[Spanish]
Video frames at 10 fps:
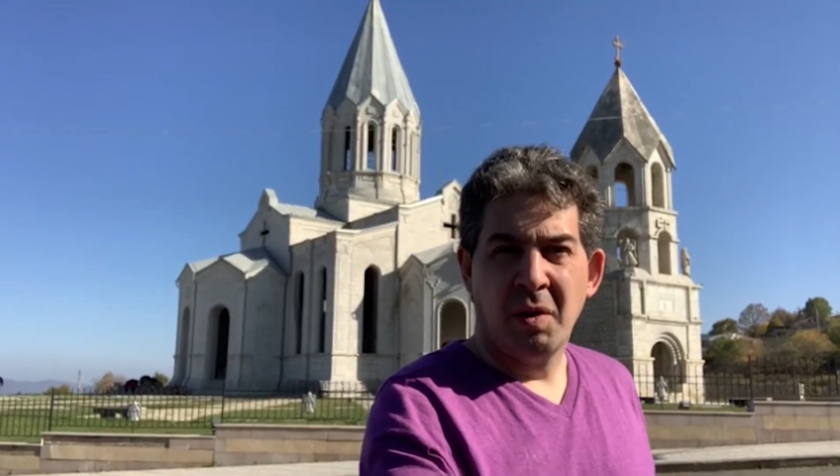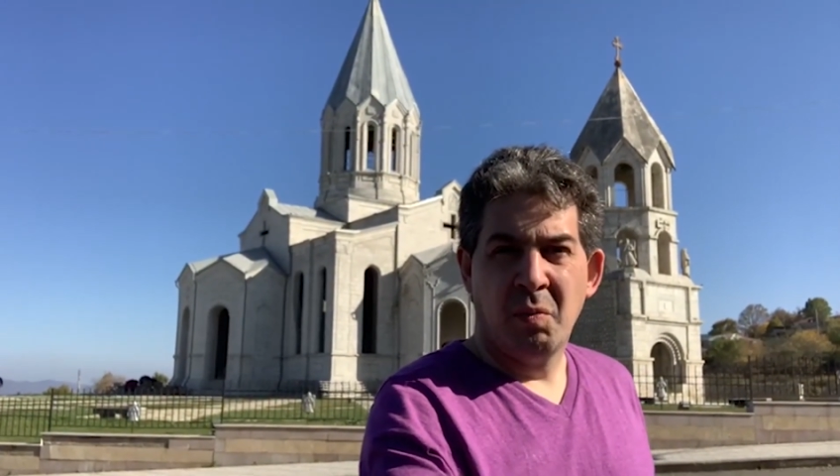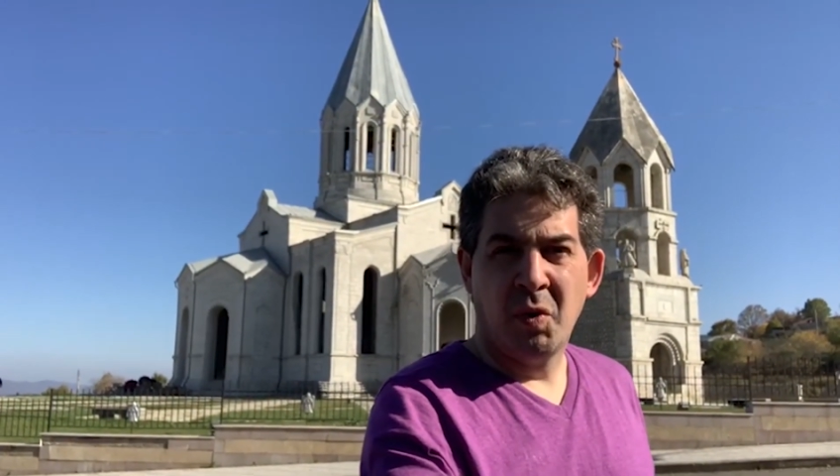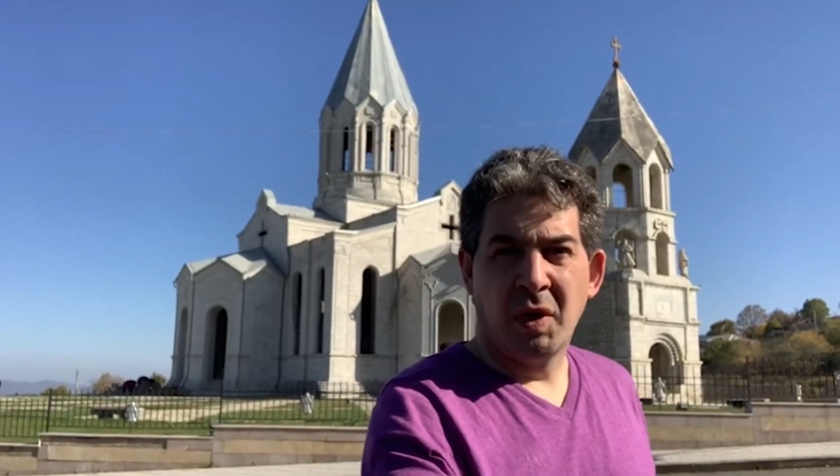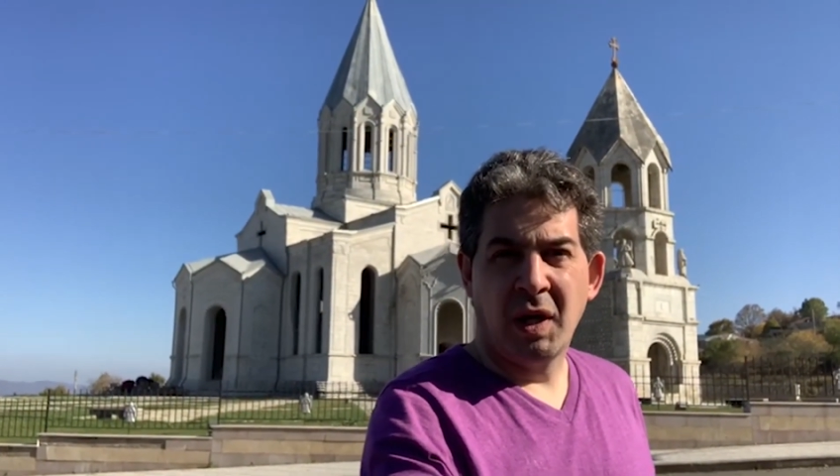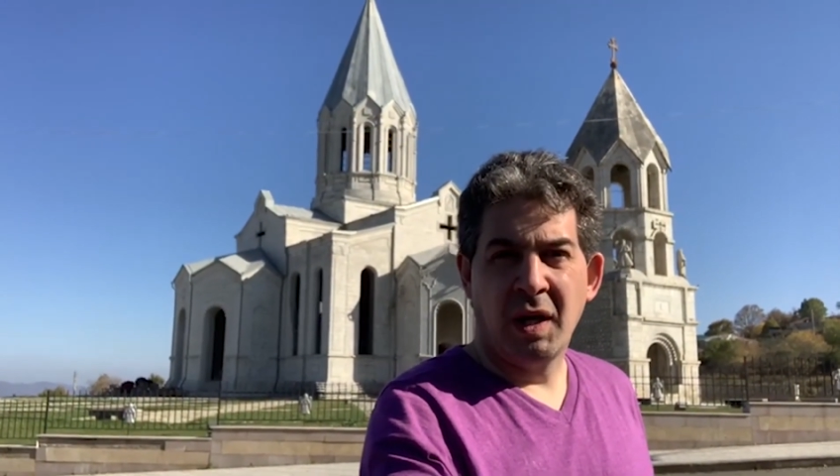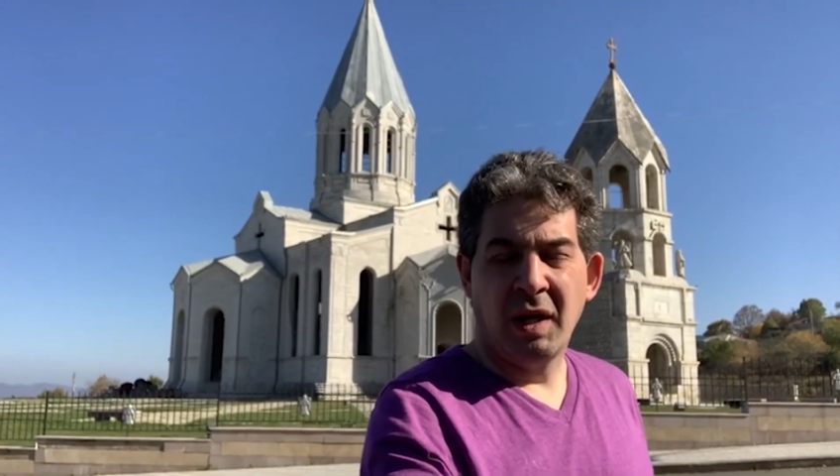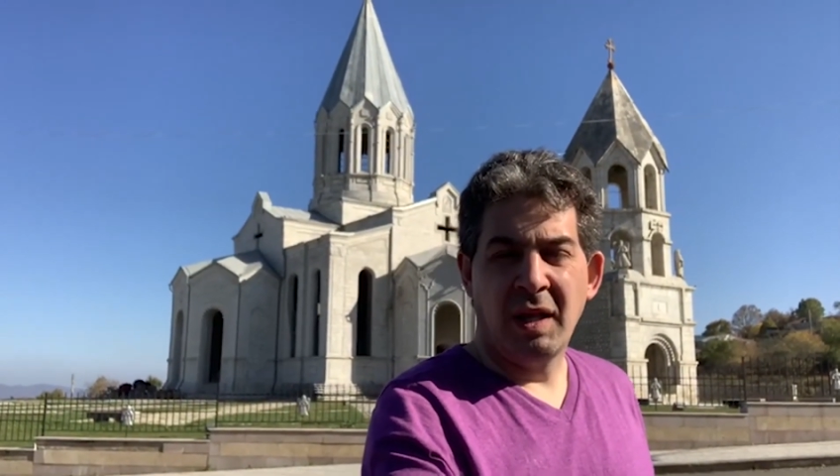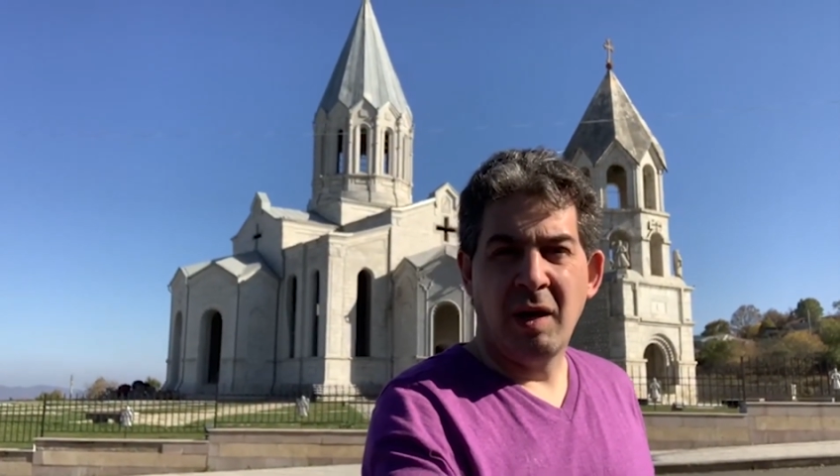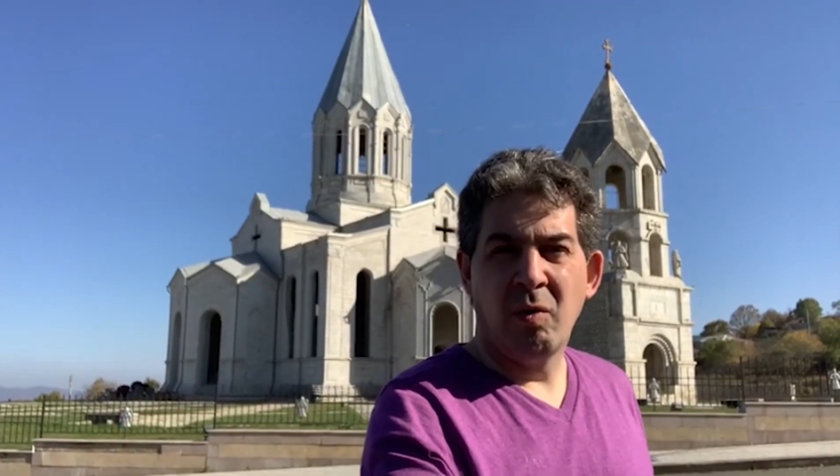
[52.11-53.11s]
porque
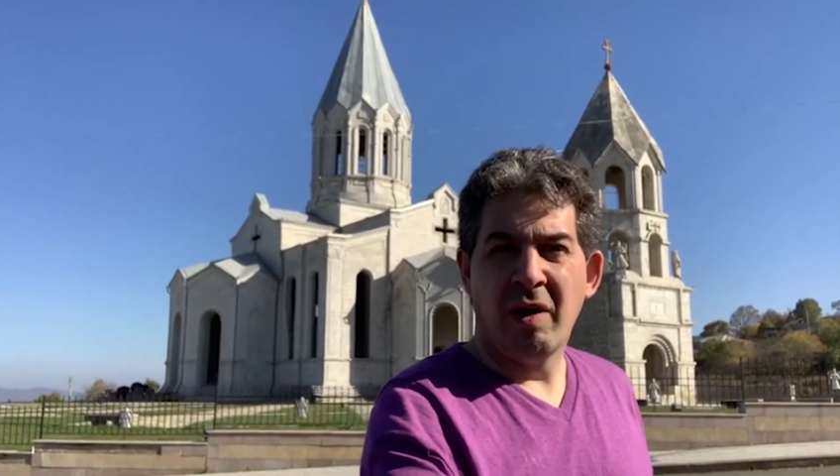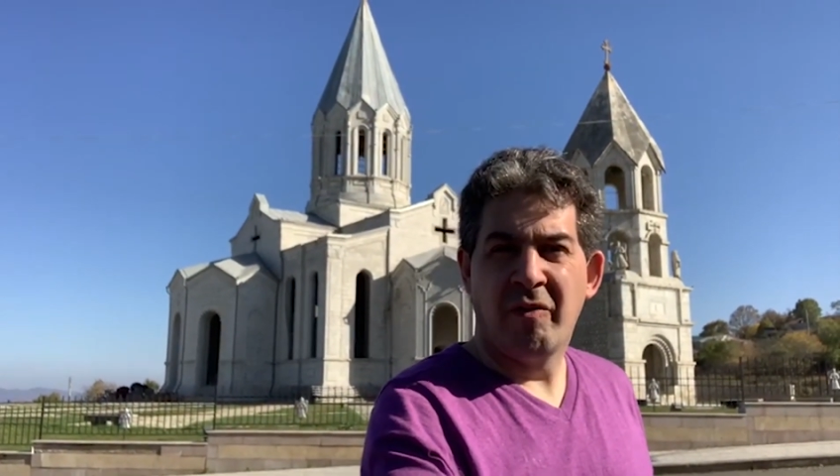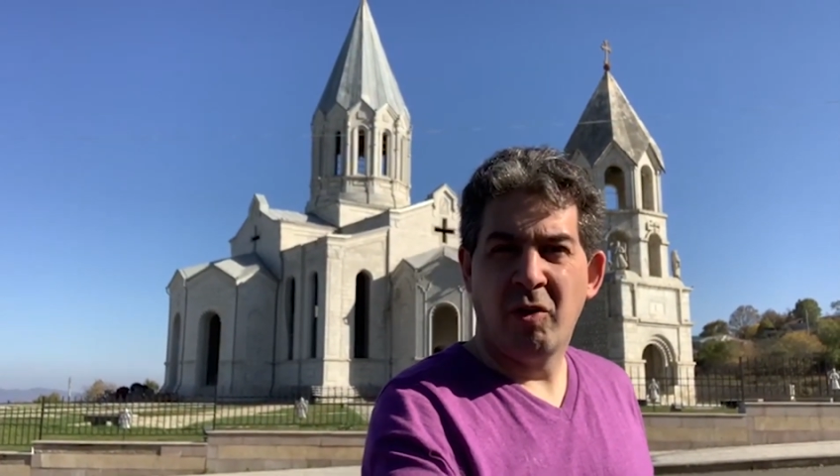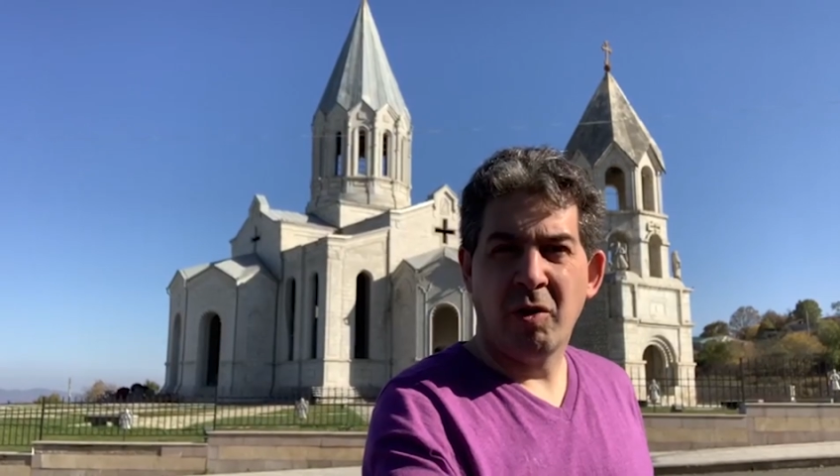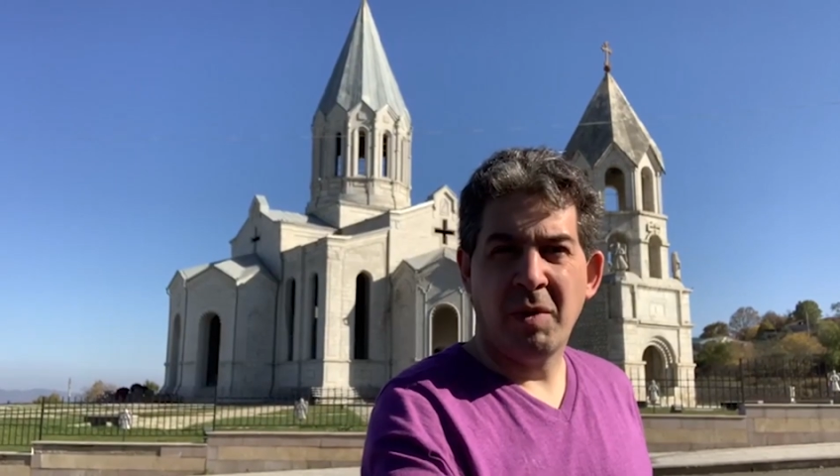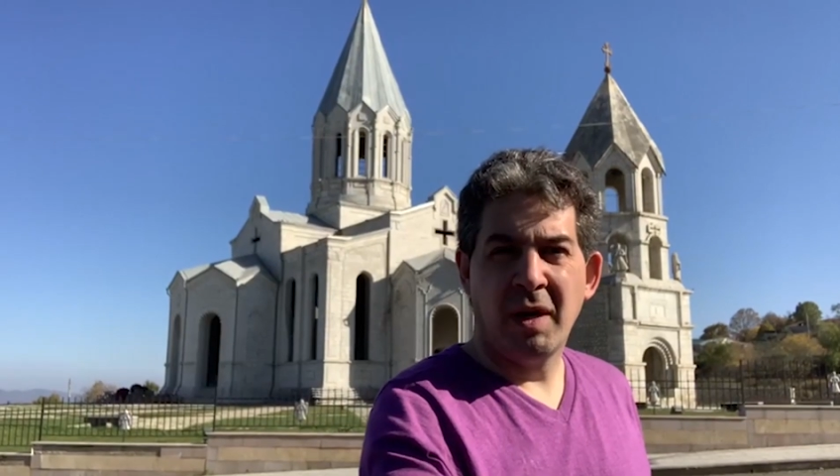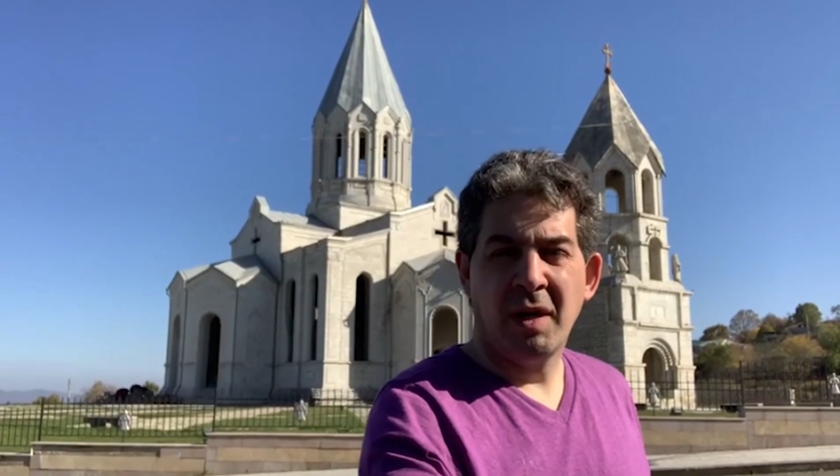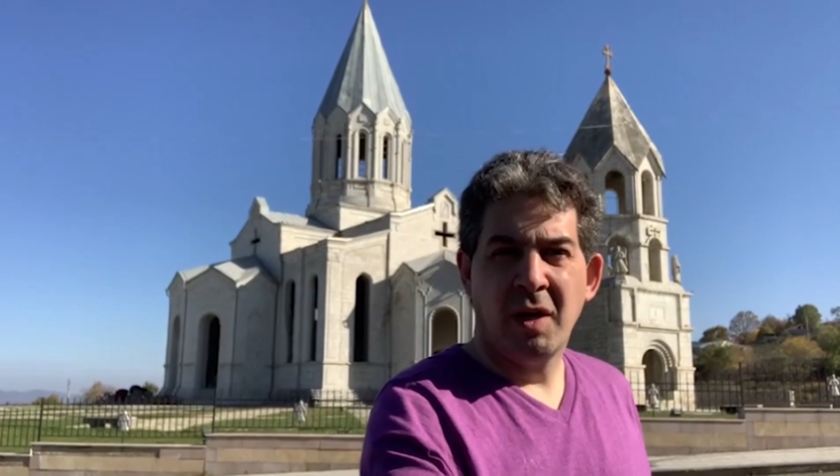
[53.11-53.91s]
de alguna forma